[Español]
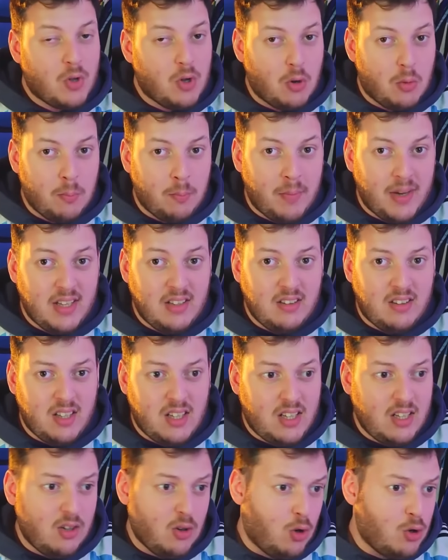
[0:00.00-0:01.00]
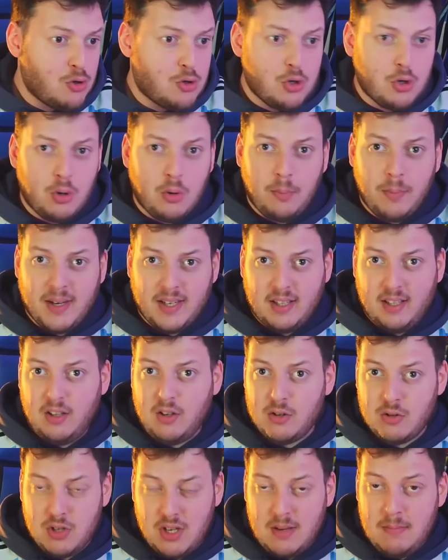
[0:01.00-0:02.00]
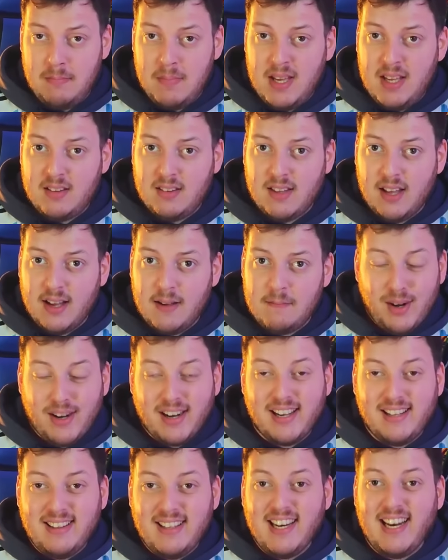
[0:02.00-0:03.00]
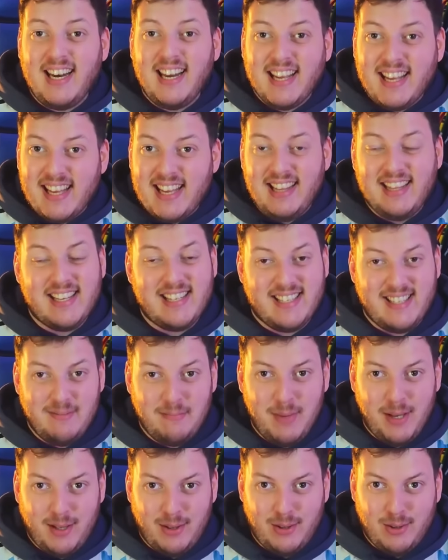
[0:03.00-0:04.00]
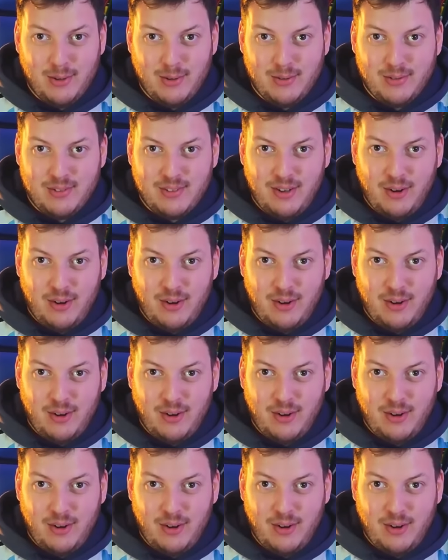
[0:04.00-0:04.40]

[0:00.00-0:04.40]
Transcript: con 28 partidos invicta, pero Argentina le quita ese invicto.